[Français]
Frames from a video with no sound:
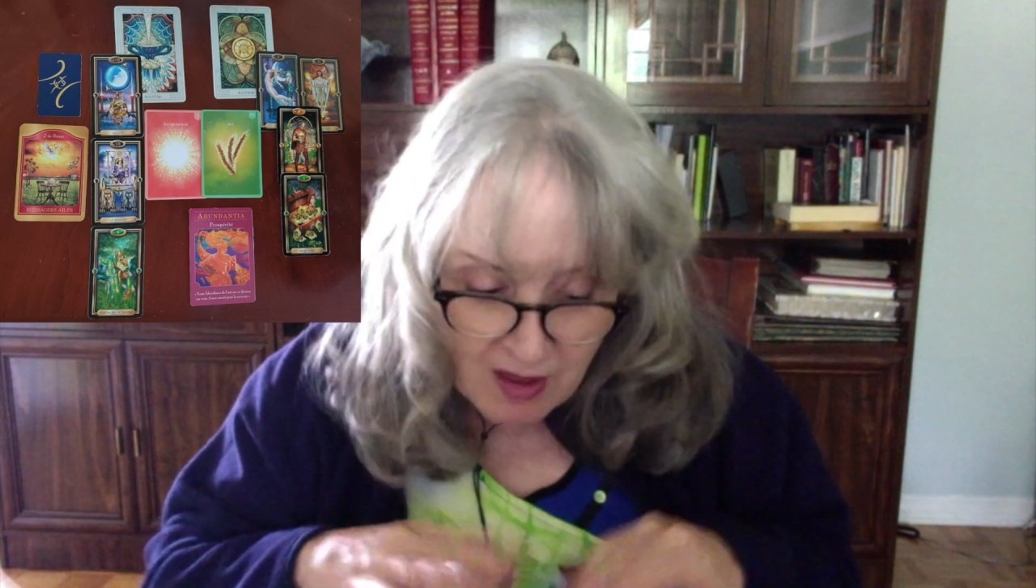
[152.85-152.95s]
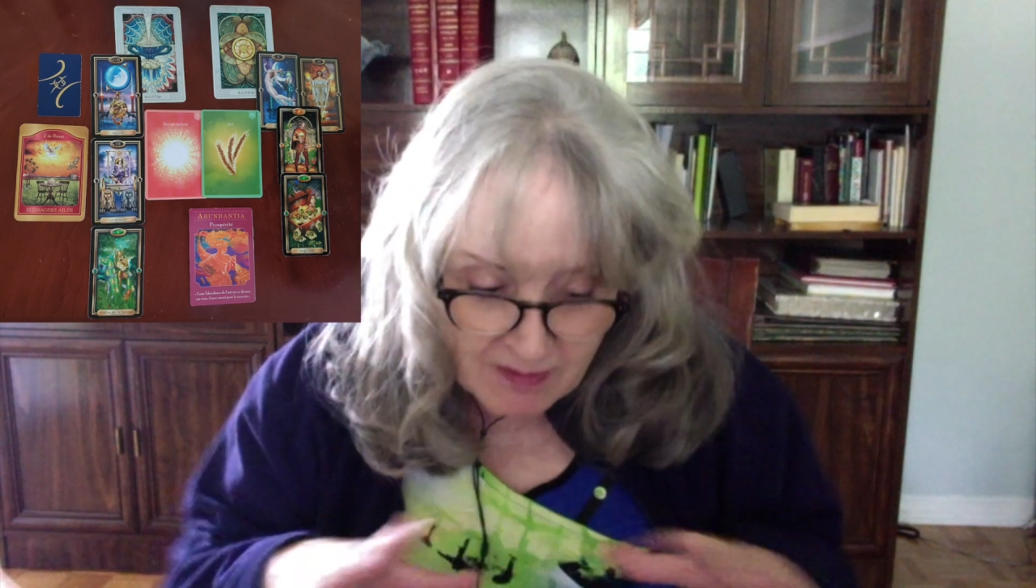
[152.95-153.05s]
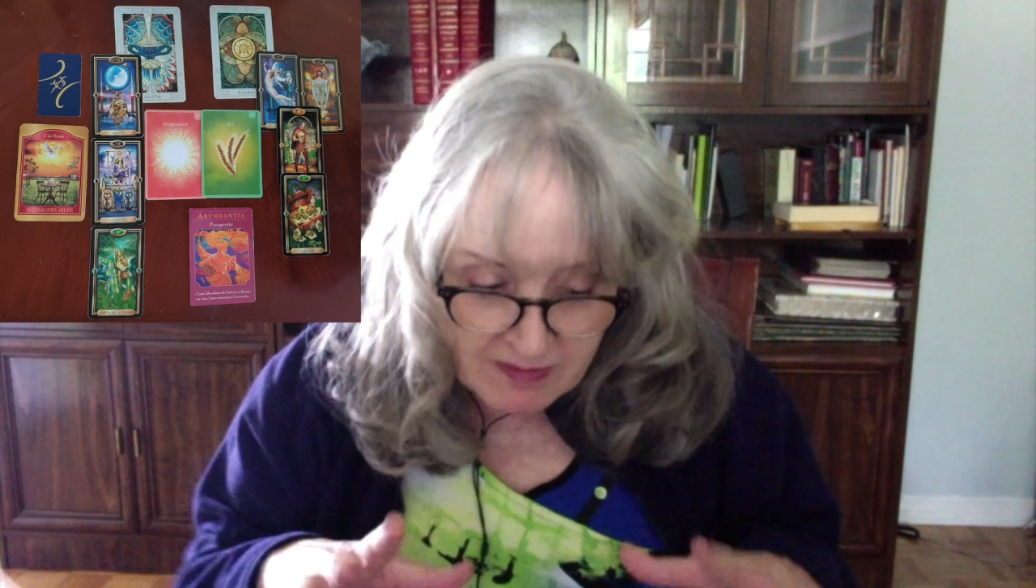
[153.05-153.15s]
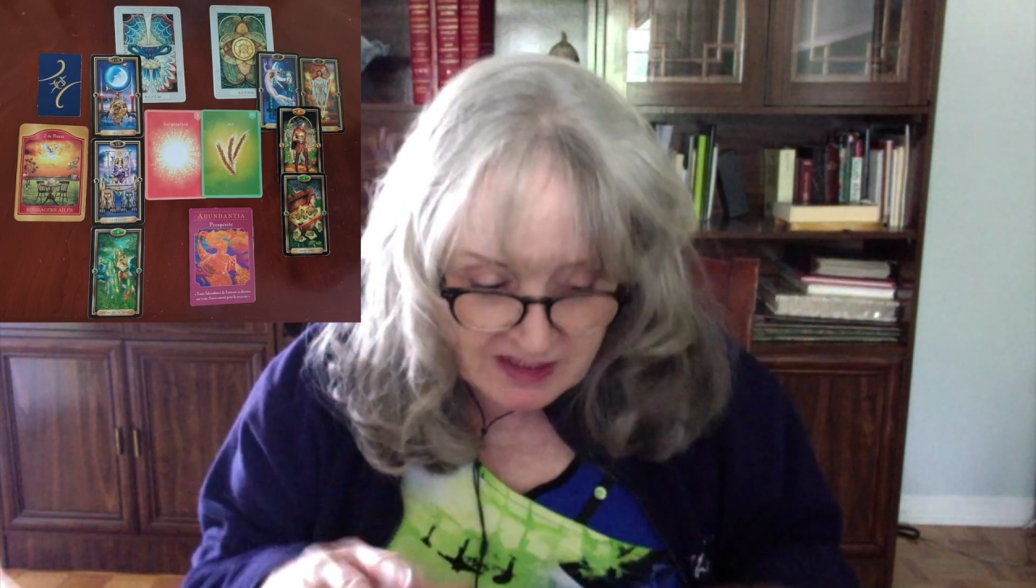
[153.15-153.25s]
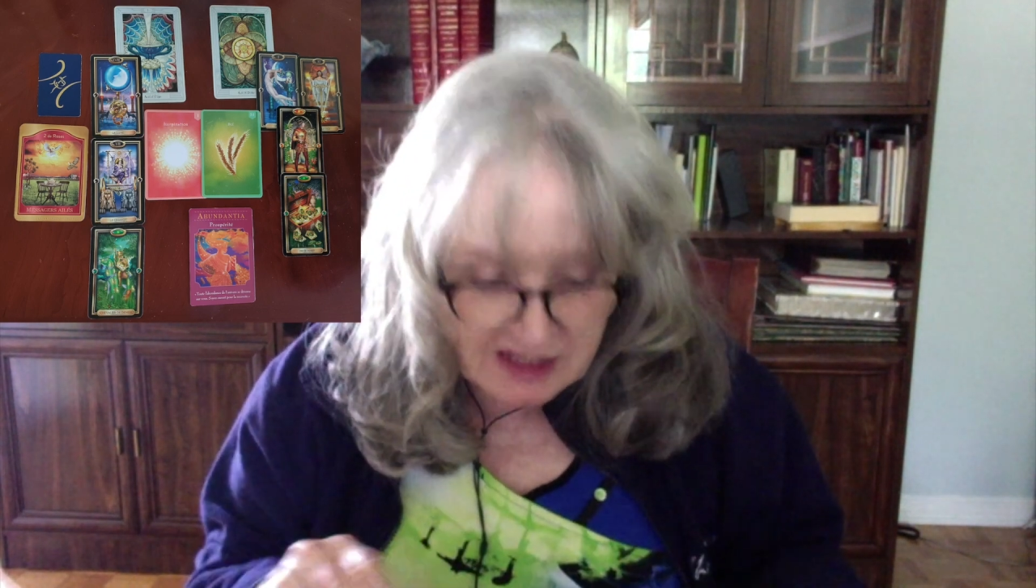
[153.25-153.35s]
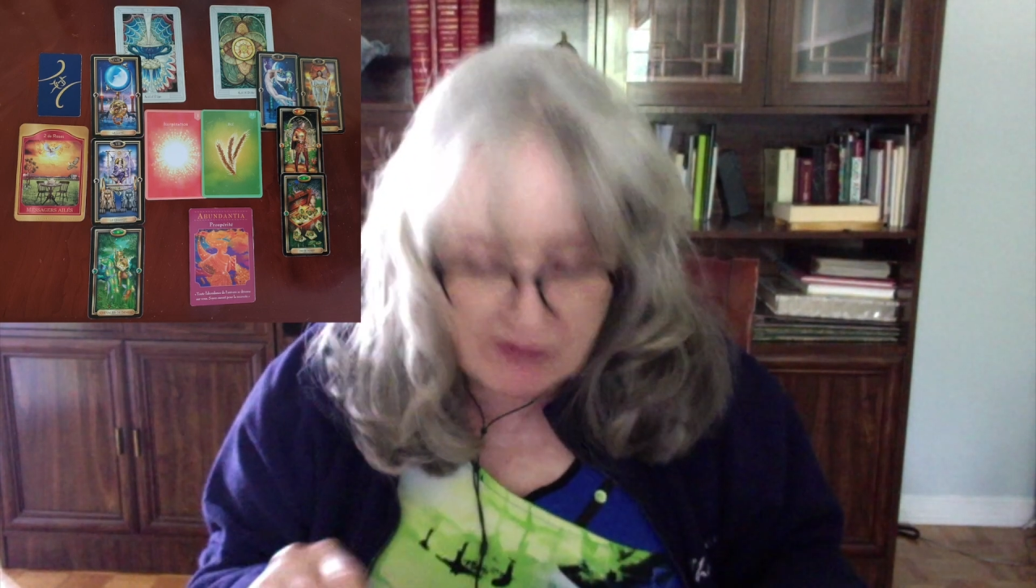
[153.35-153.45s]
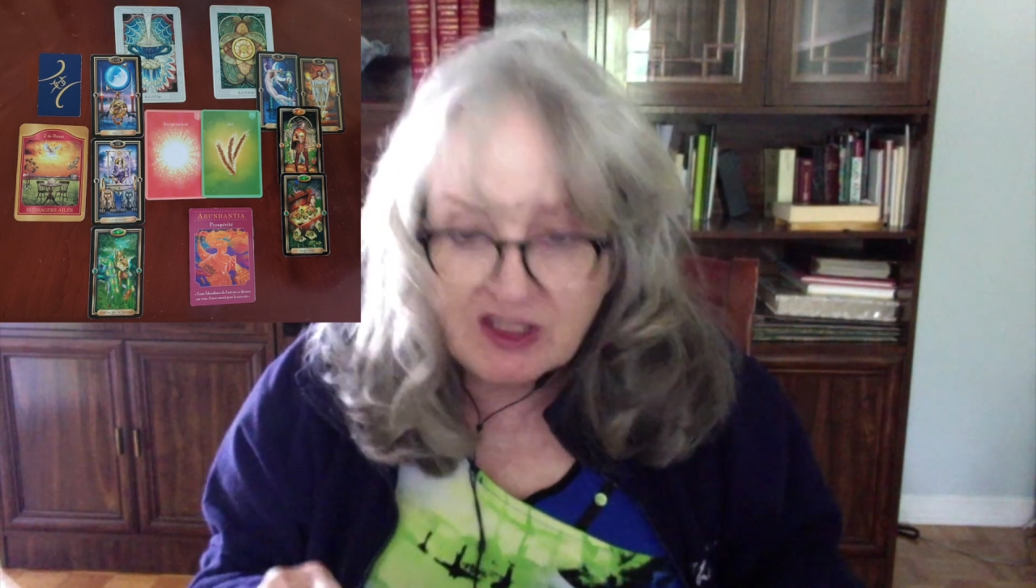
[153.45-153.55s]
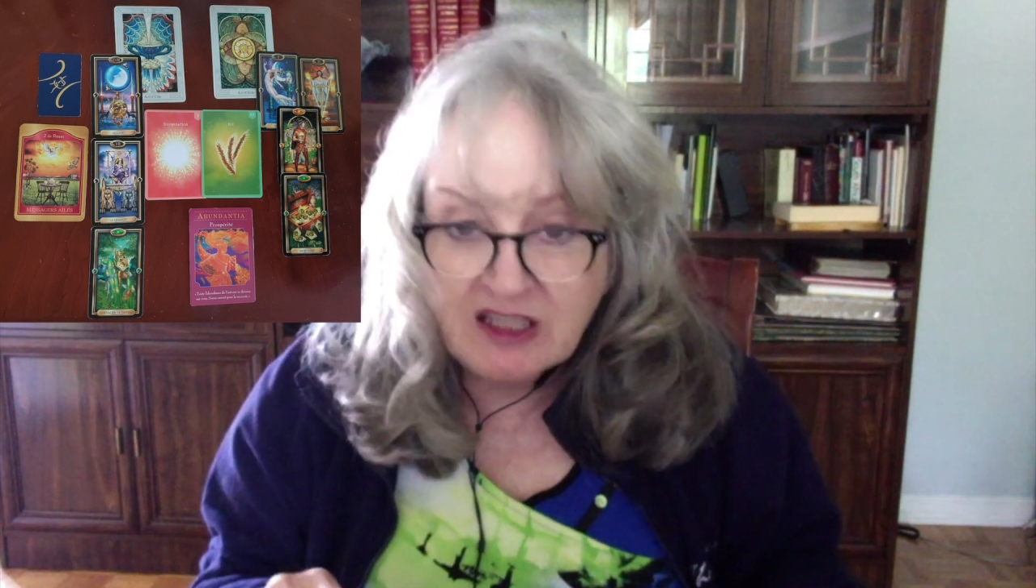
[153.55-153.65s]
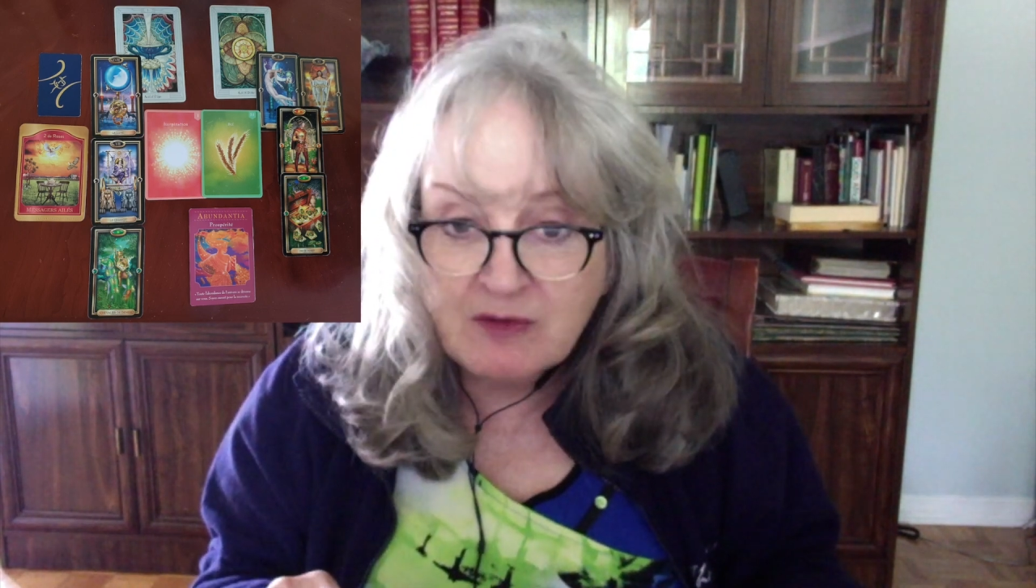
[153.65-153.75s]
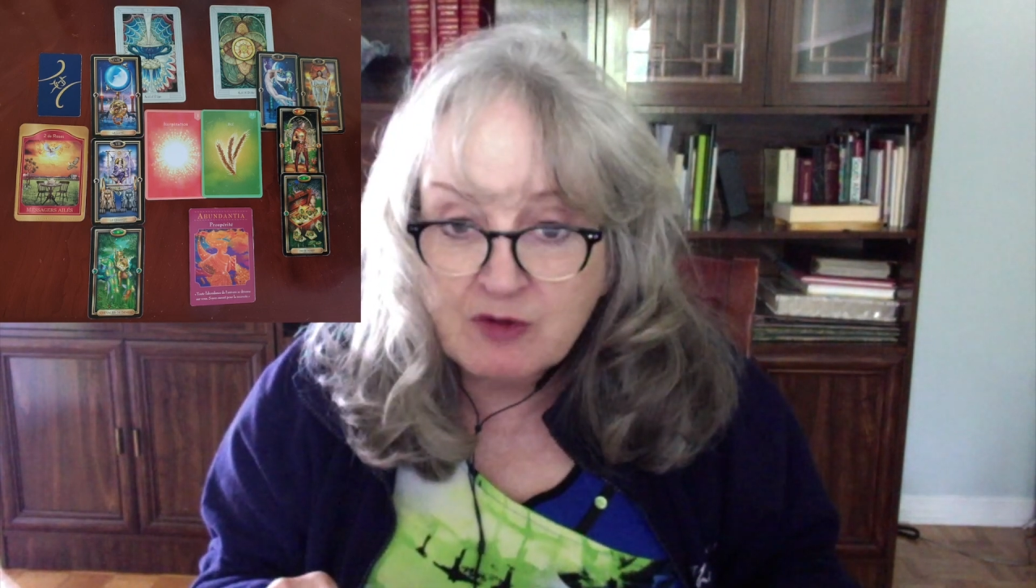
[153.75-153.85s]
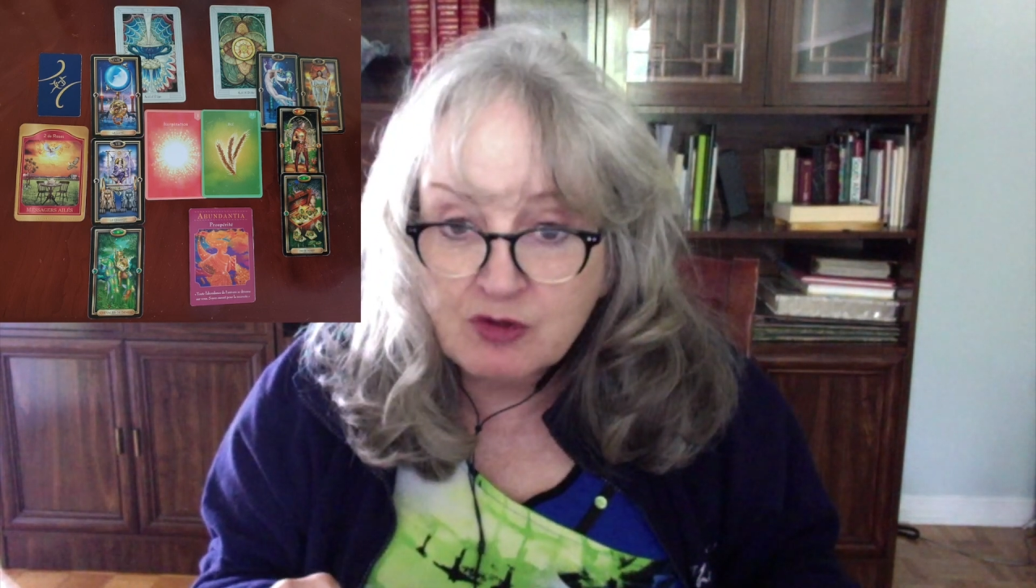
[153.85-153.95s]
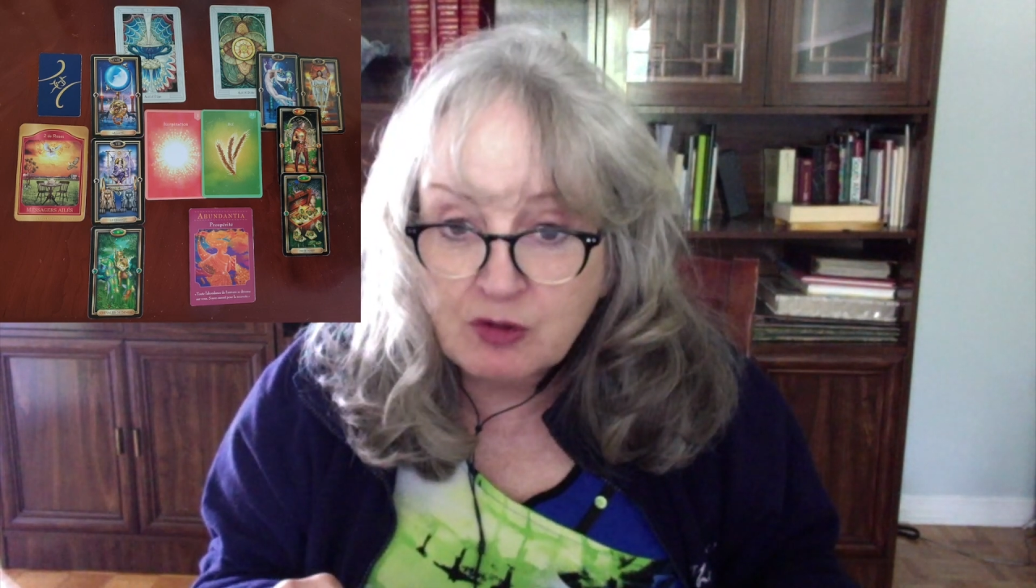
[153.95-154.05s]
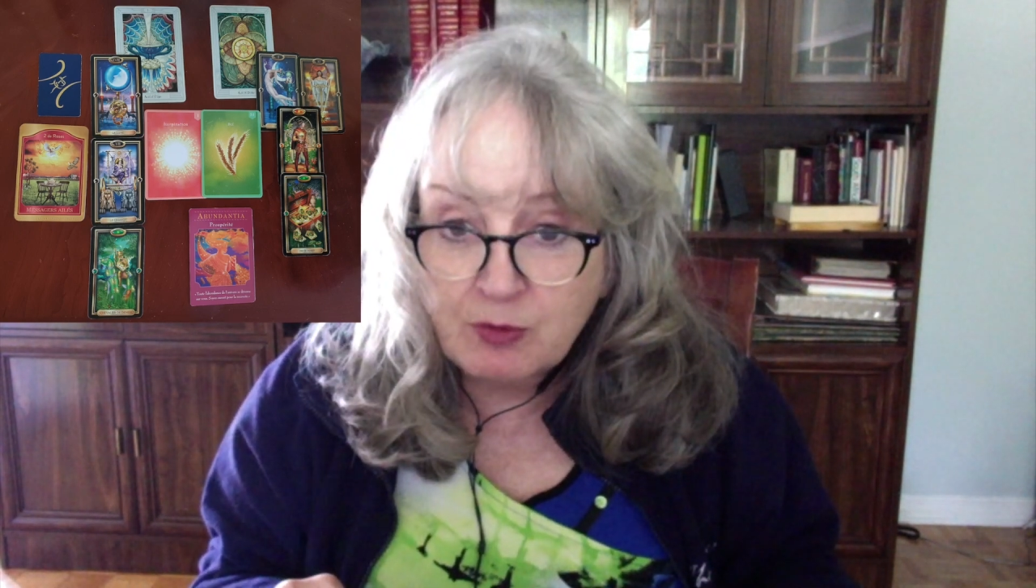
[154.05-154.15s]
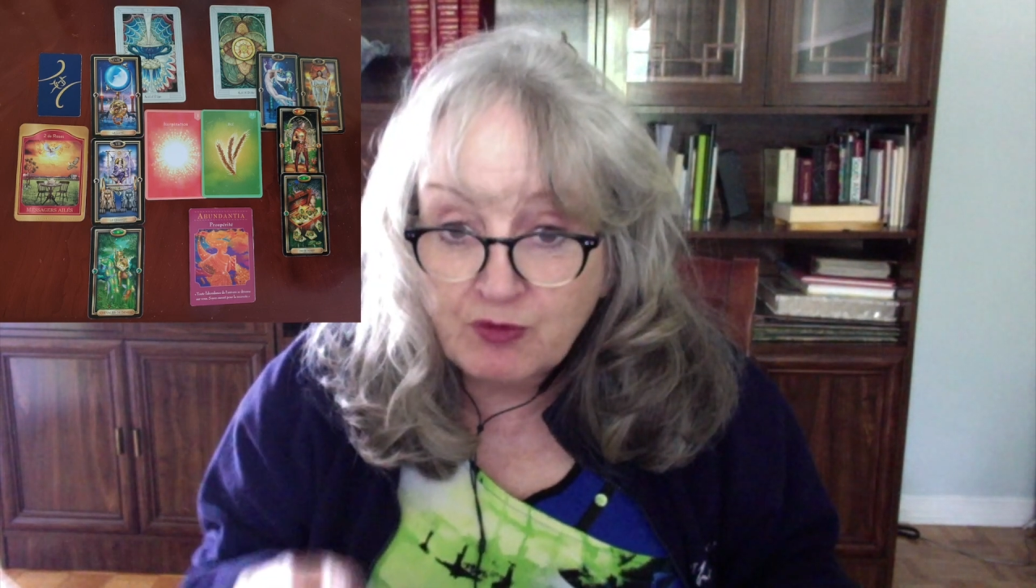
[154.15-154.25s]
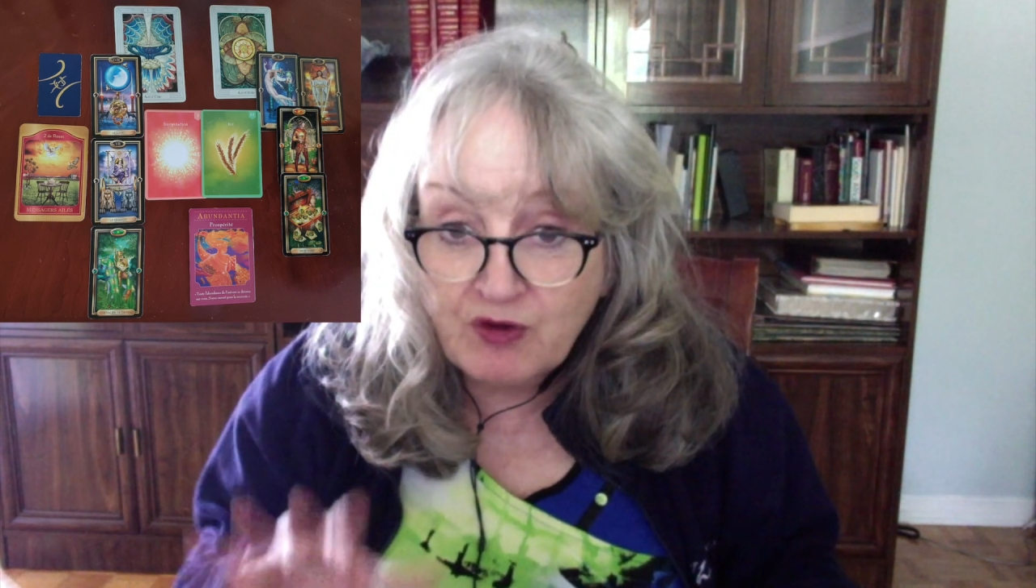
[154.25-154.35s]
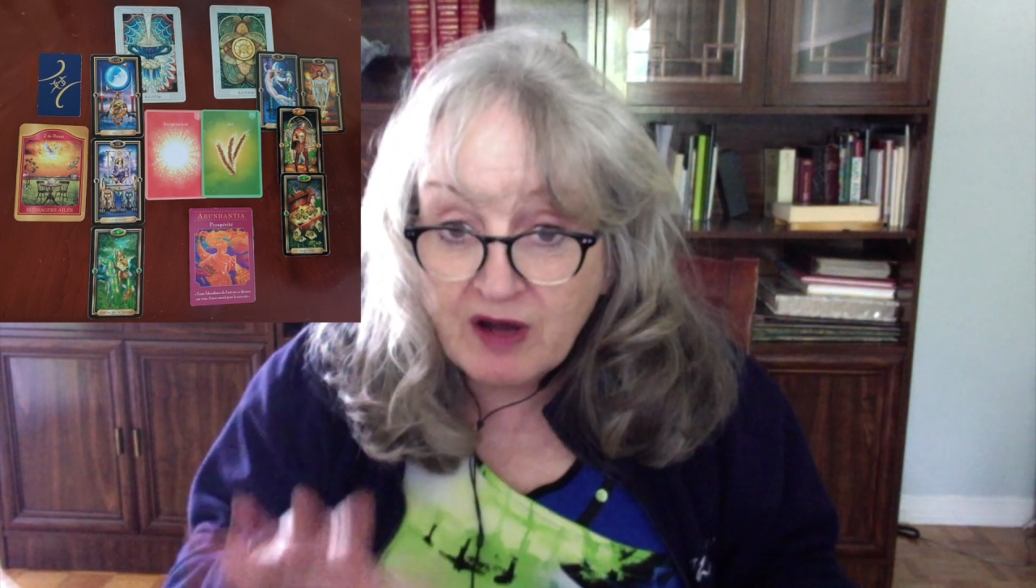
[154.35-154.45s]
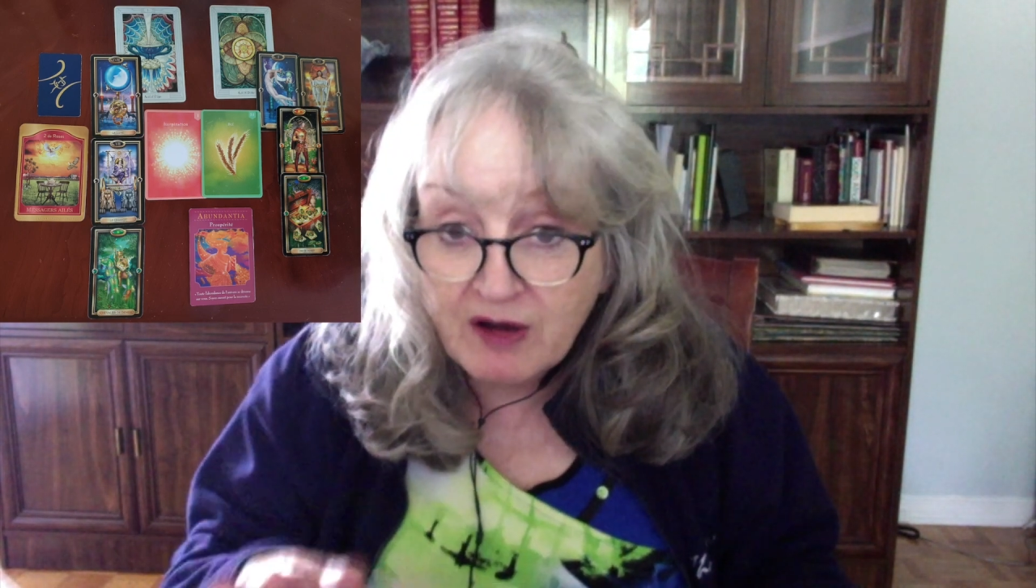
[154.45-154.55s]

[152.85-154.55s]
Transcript: Si vous êtes en mesure de pouvoir